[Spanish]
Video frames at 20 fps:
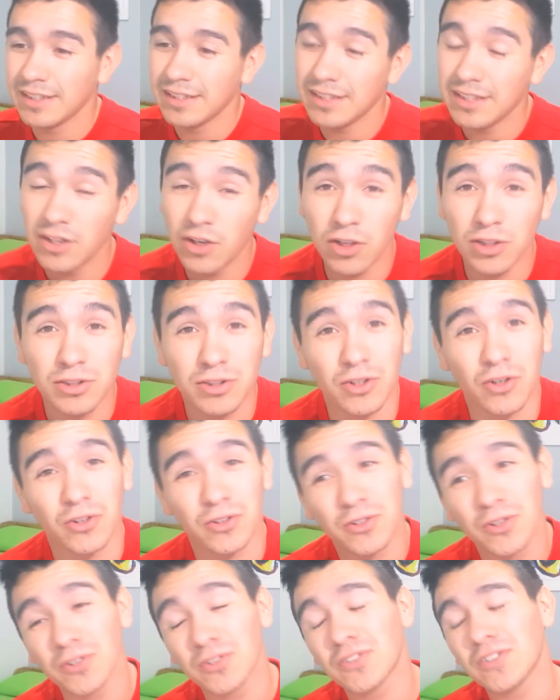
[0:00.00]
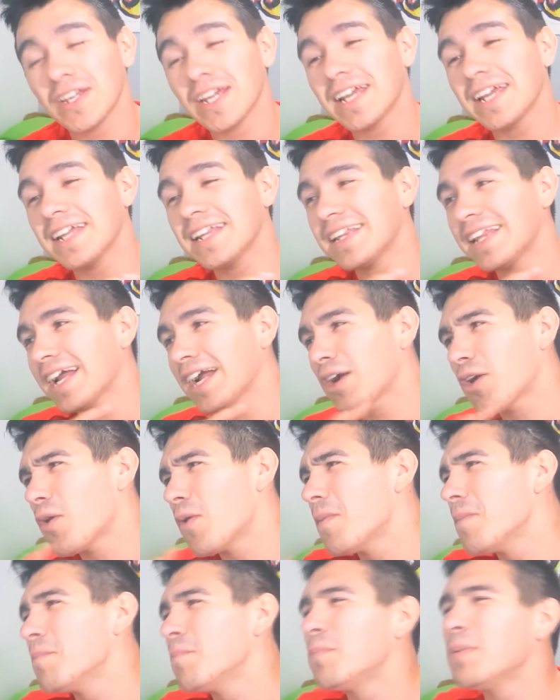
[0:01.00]
Y otro, yo sé que está
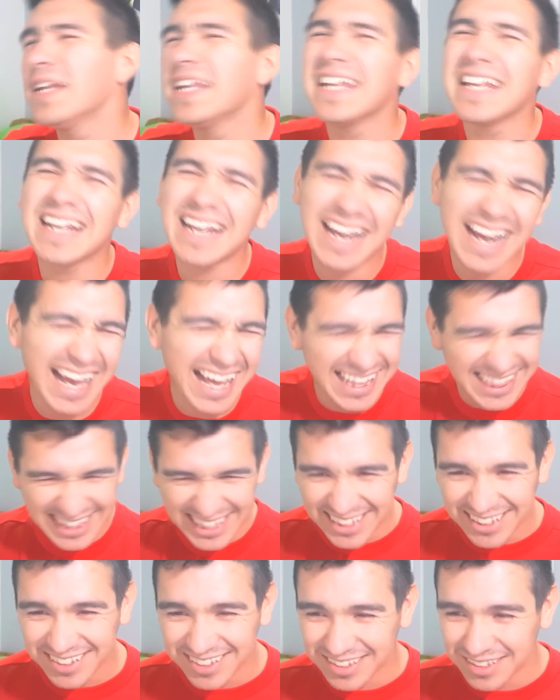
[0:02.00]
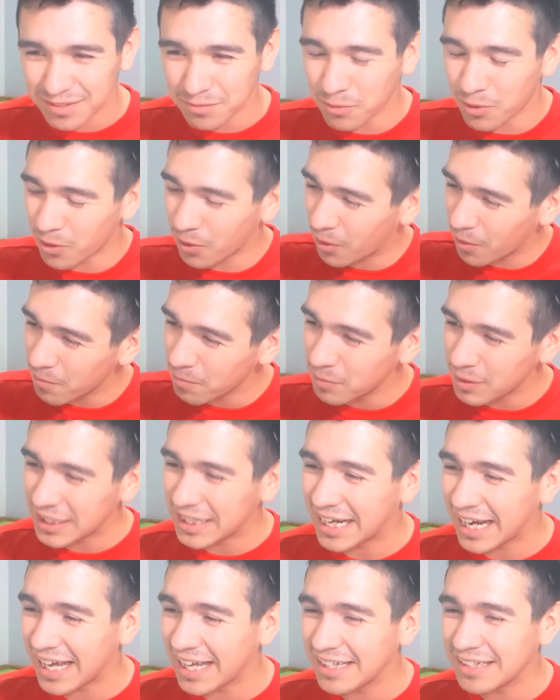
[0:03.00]
complicadísimo,
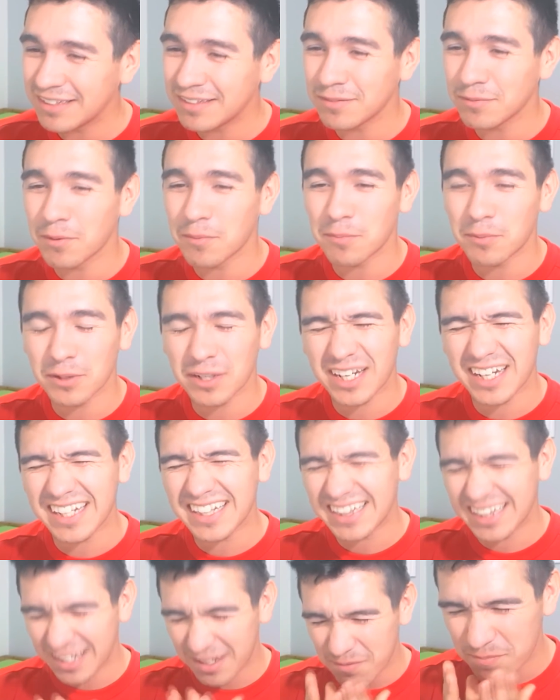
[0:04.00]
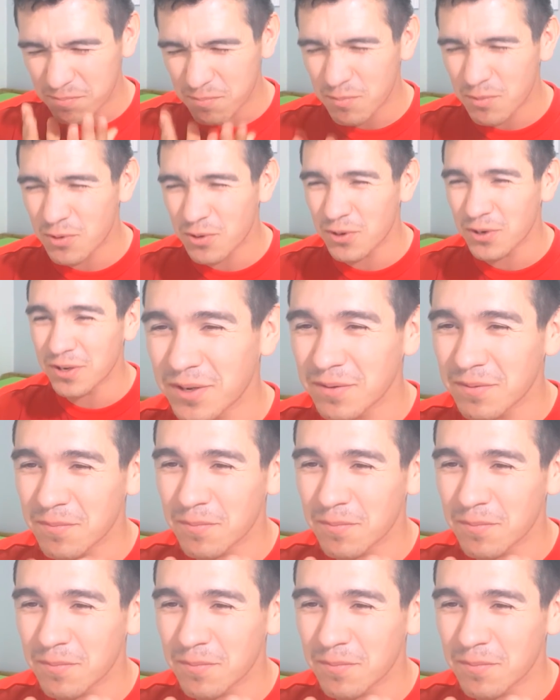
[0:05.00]
complicadísimo porque este es muy